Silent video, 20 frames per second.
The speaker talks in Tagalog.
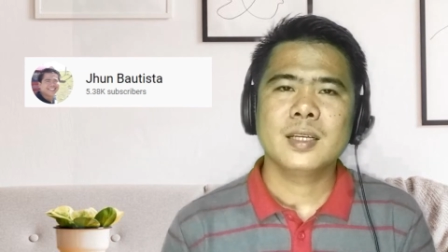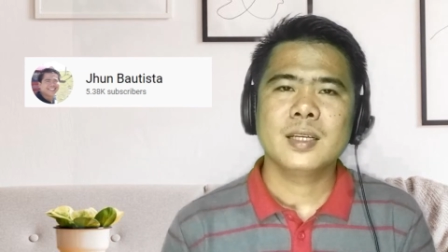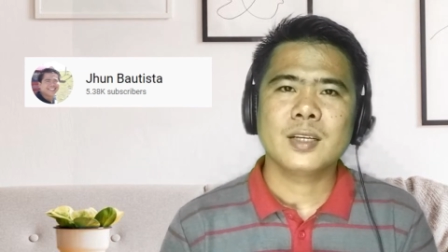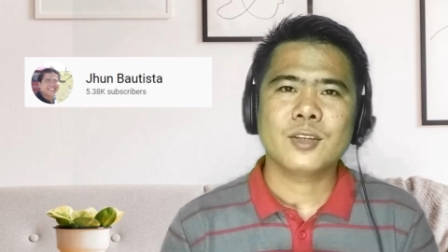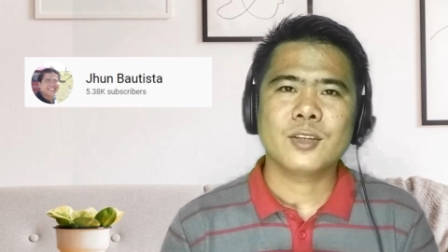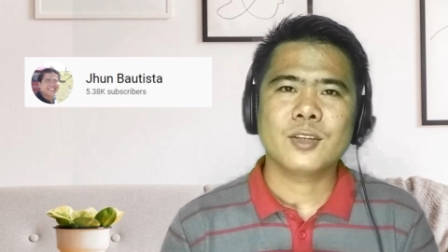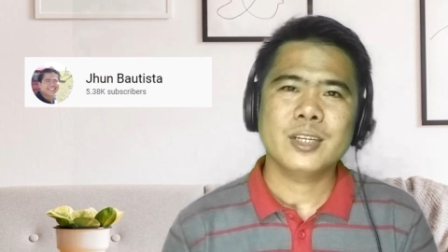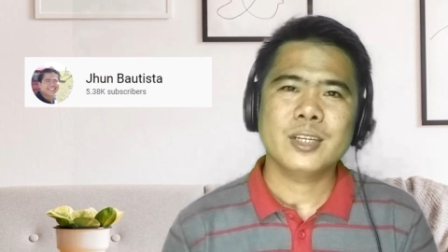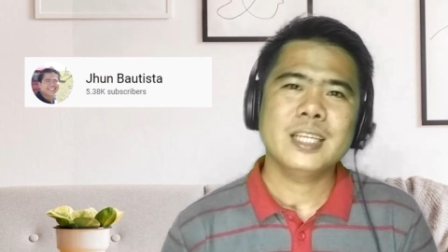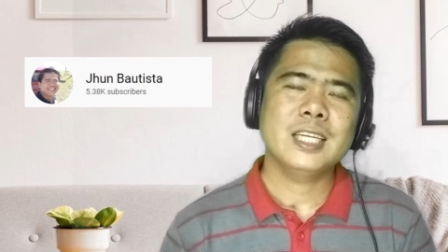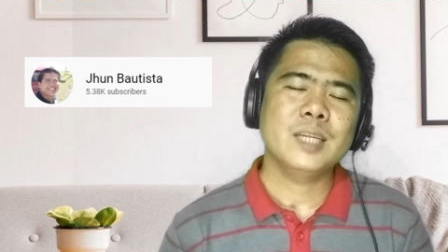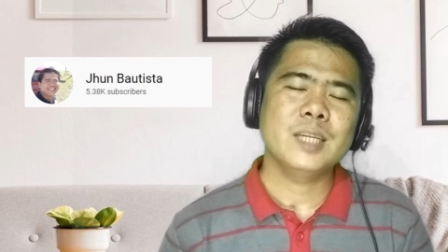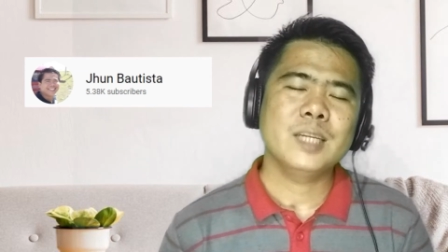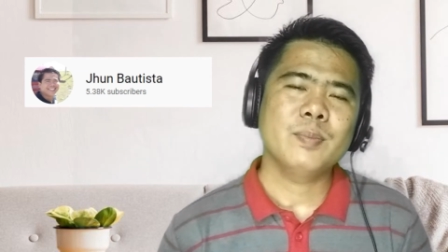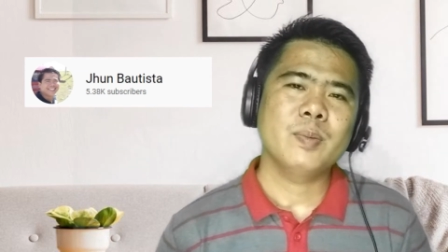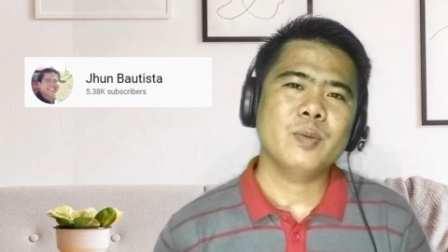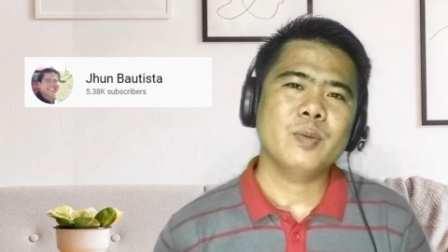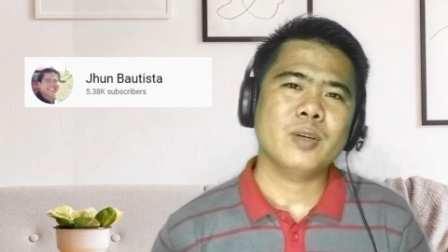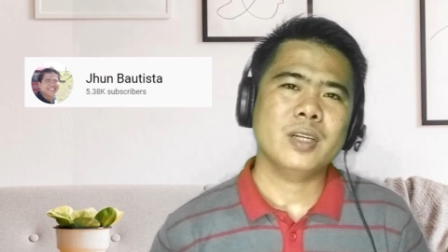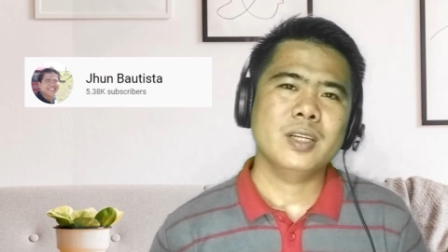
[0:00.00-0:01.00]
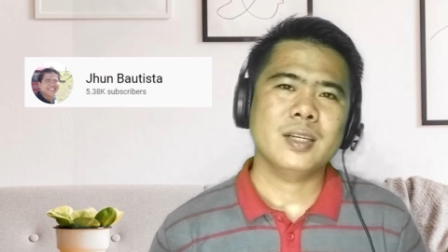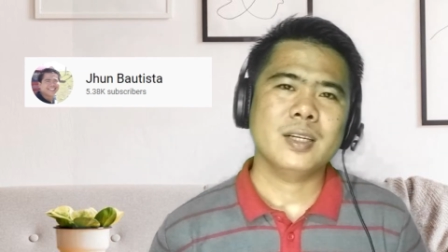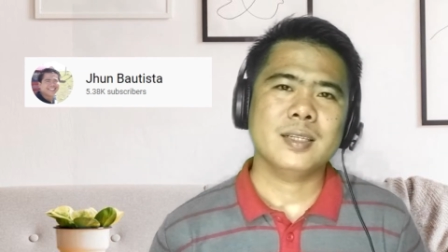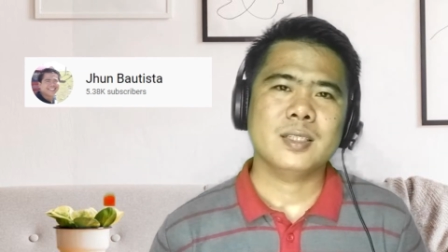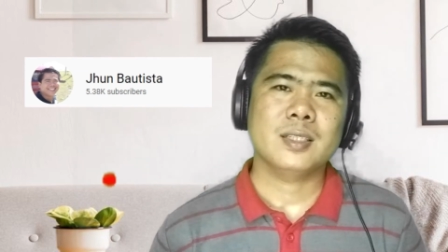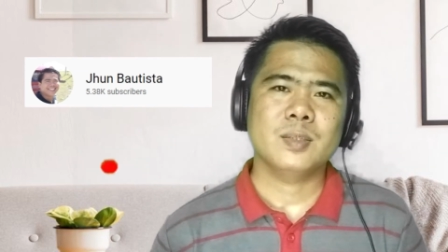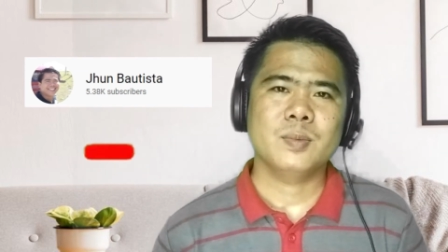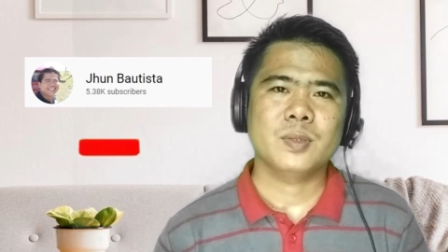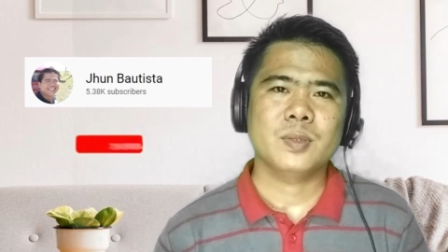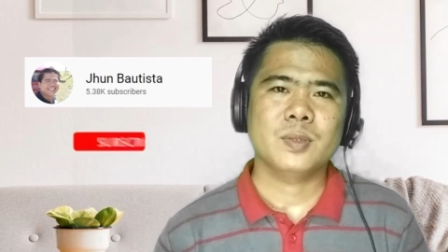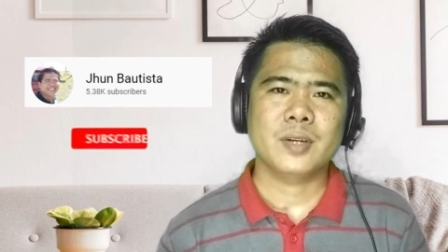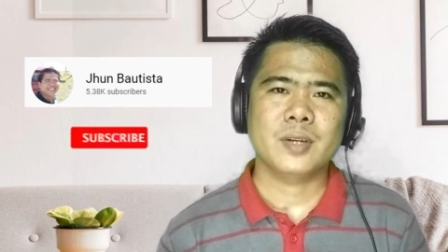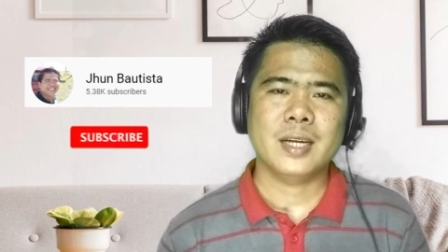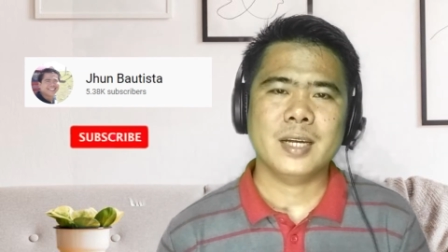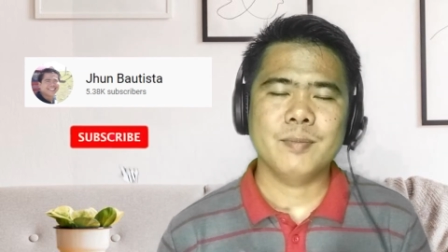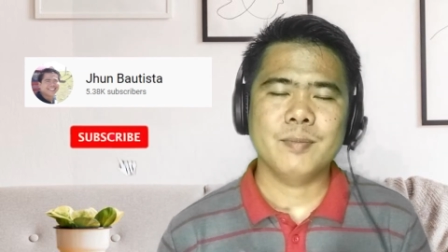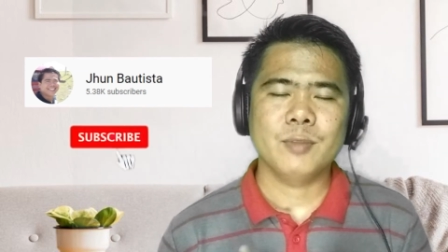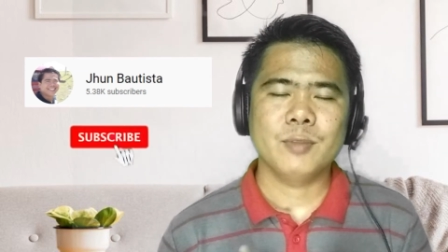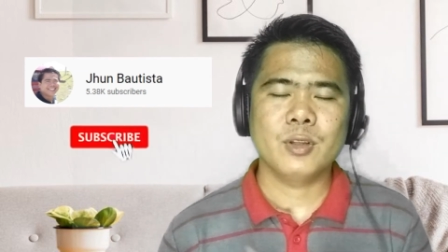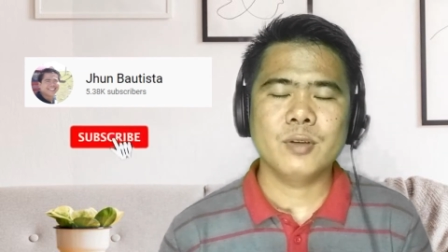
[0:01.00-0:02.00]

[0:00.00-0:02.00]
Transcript: Kung hindi pa po kayo nakasubscribe,